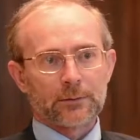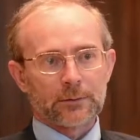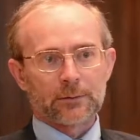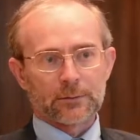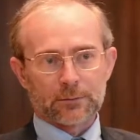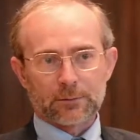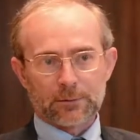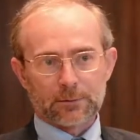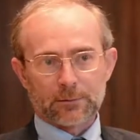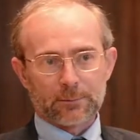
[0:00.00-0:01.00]
Quindi con
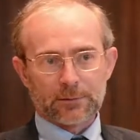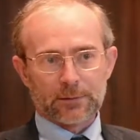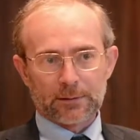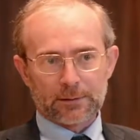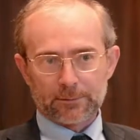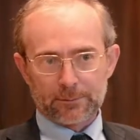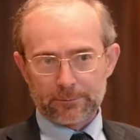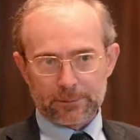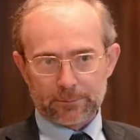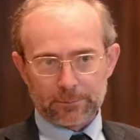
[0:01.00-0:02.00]
la, con la bicicletta
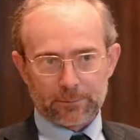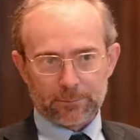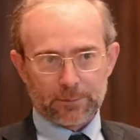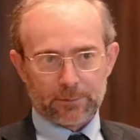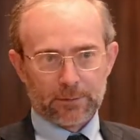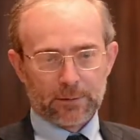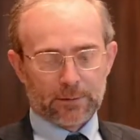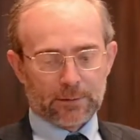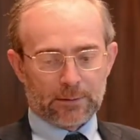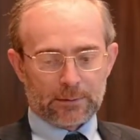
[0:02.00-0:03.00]
vedo proprio
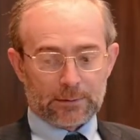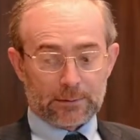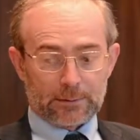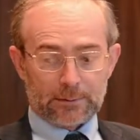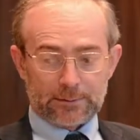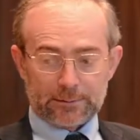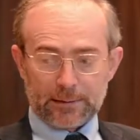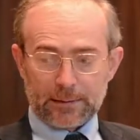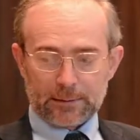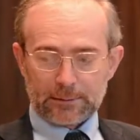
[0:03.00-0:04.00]
le, le
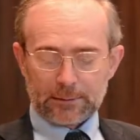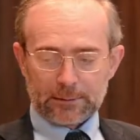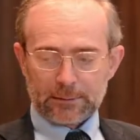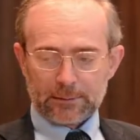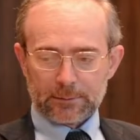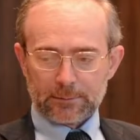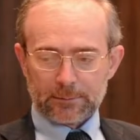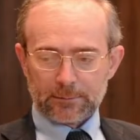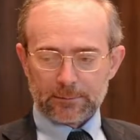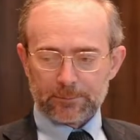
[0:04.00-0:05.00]

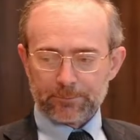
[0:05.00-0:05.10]
strade,